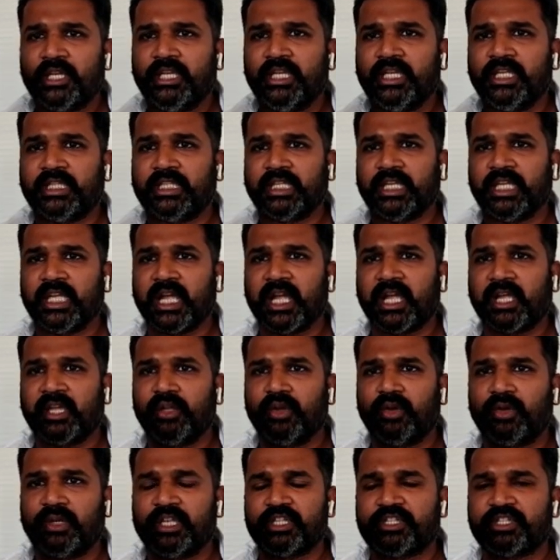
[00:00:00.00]
నీతి
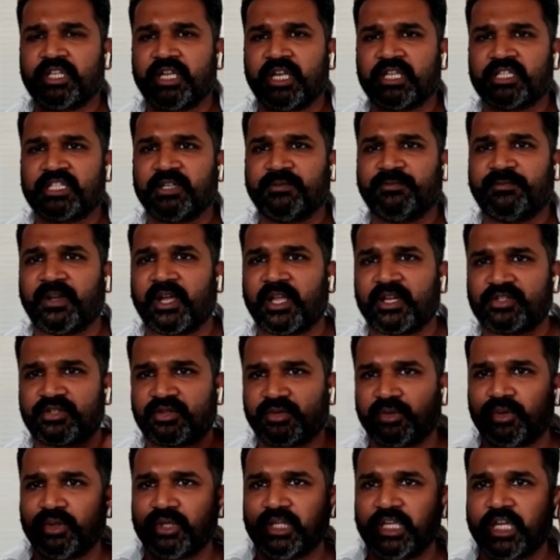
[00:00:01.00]
ఆయోగ్ ఇచ్చిన
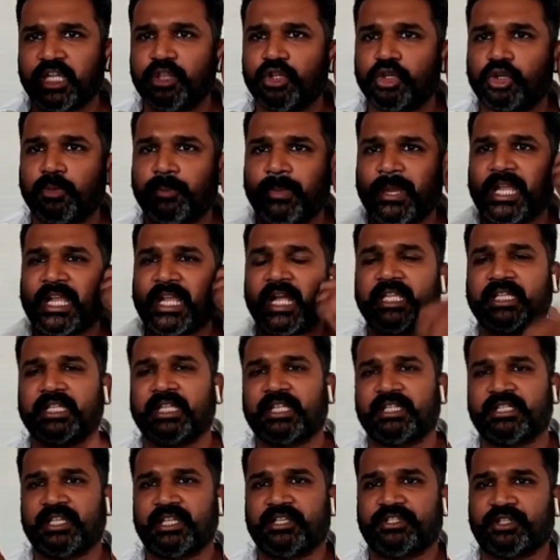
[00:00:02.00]
సిఫార్సును ఎందుకు
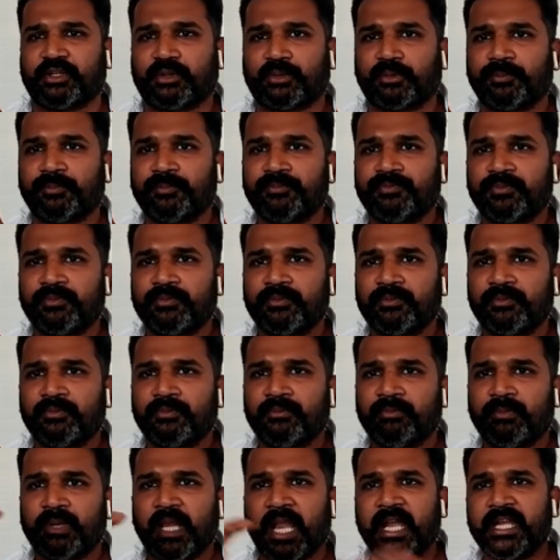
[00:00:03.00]
బేఖాతరు చేశారు
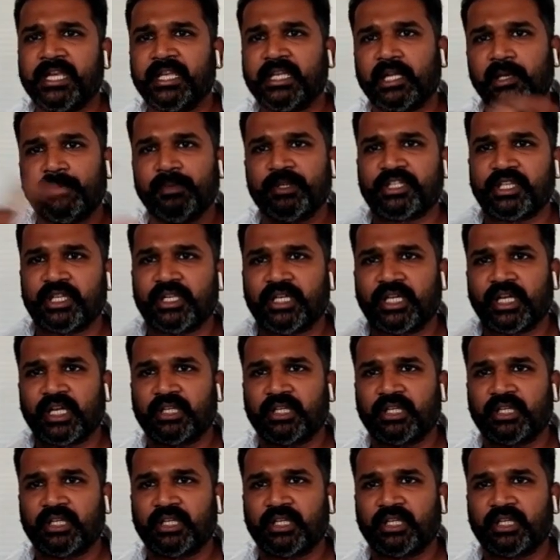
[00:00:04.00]
ప్లానింగ్ కమిషన్